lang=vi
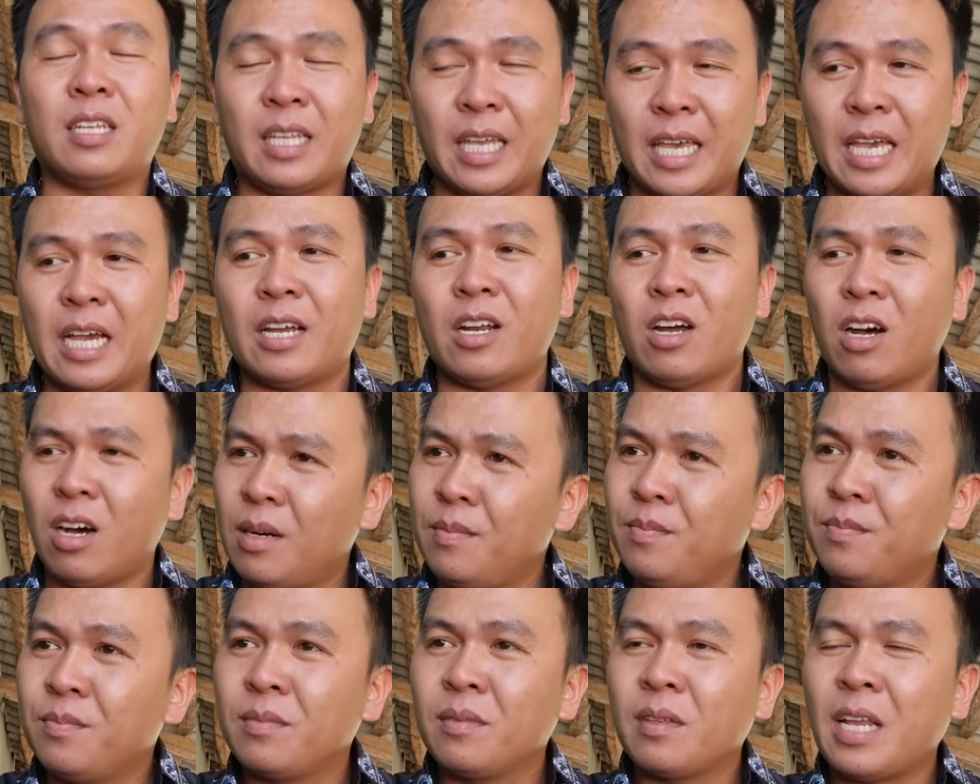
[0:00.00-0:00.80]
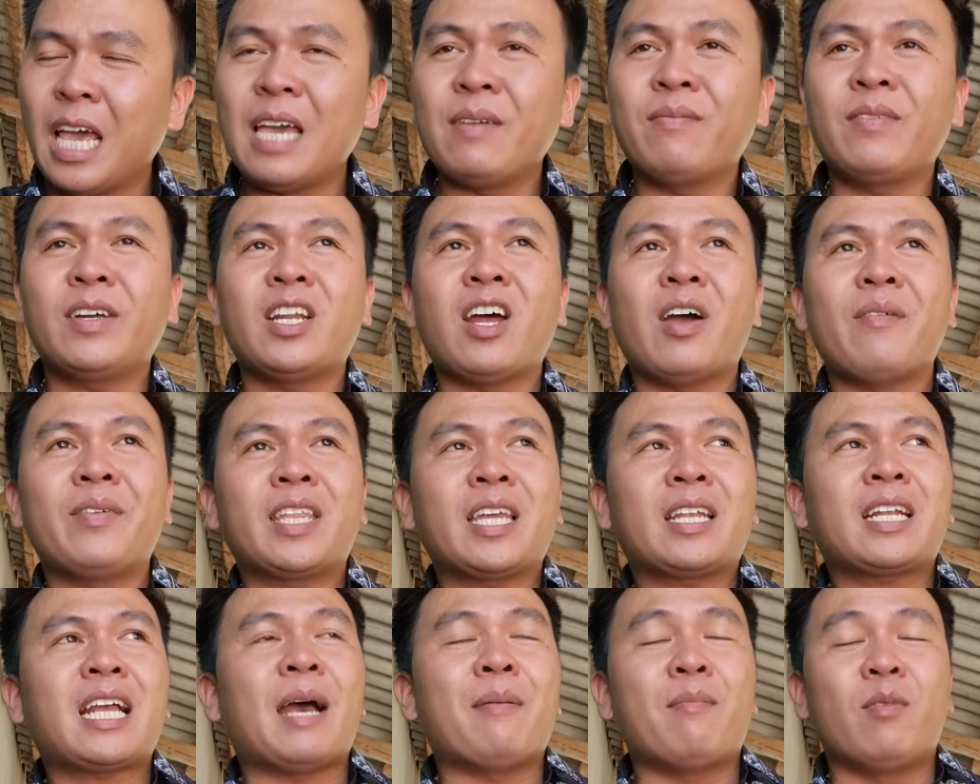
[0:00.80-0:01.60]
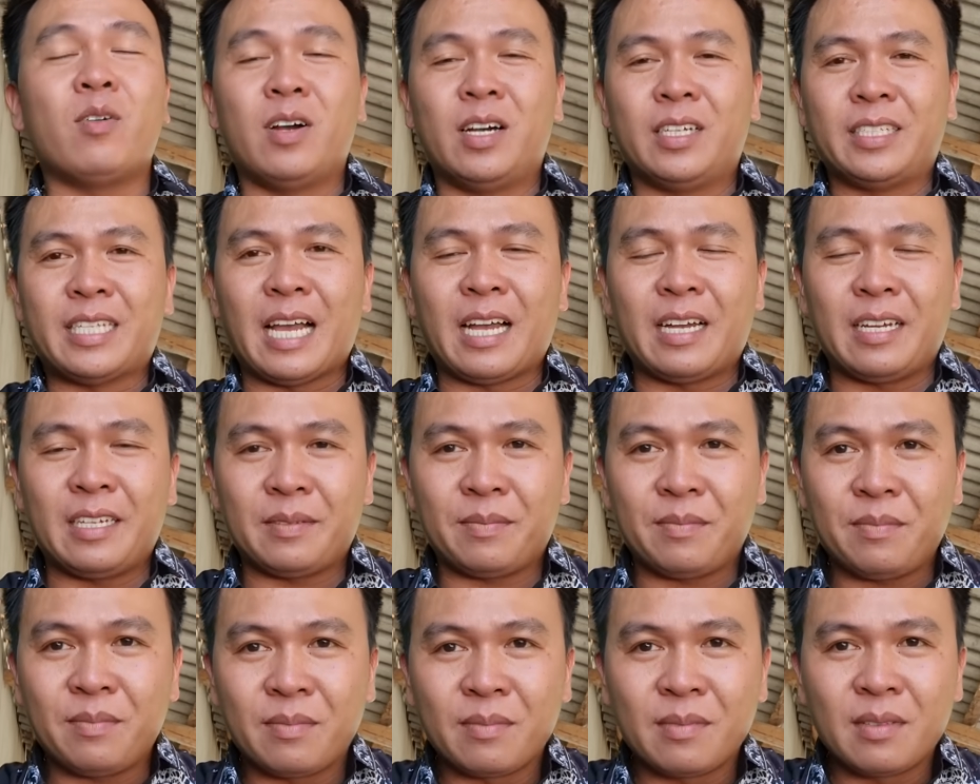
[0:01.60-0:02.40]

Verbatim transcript: thi thể ở đó em vẫn nói với tất cả mọi người rằng ấy